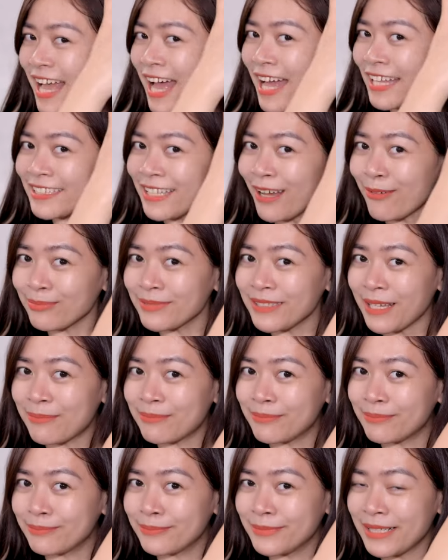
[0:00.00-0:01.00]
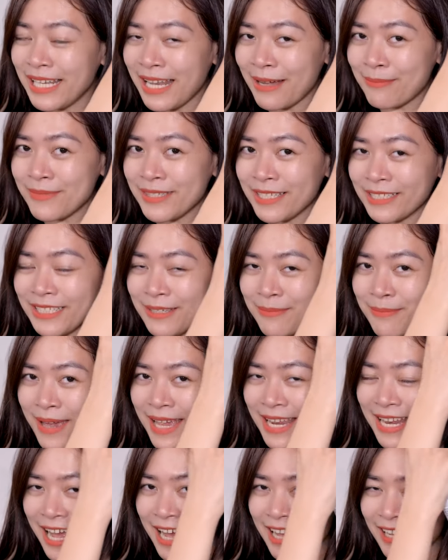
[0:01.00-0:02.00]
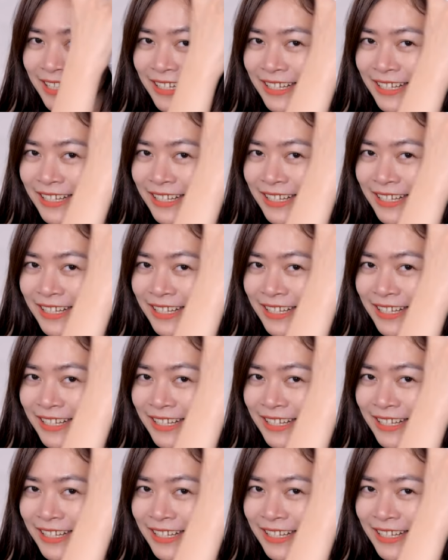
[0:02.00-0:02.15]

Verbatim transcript: xa tóc tầm 15cm ạ.